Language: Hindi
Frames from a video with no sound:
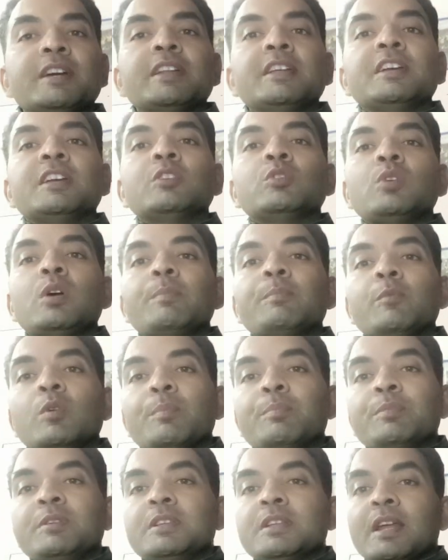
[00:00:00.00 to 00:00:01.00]
करेंगे तो
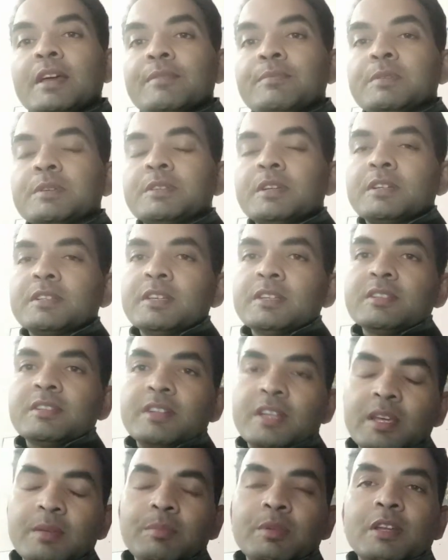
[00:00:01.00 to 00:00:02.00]
आपको अपनी लाइफ में सक्सेस
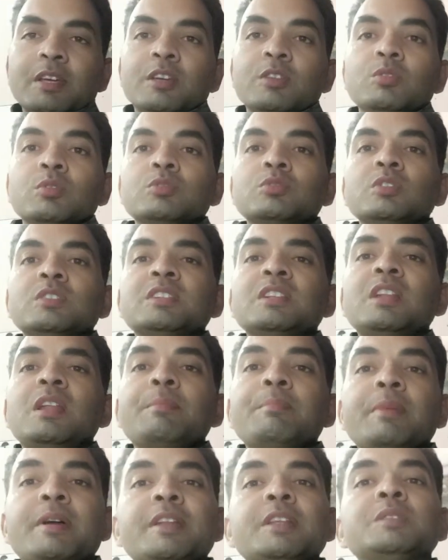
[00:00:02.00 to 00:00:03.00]
नहीं मिलेगी दोस्तों इसलिए
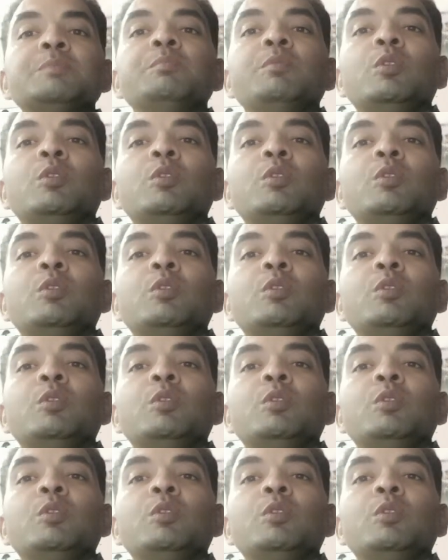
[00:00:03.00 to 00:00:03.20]
मेहनत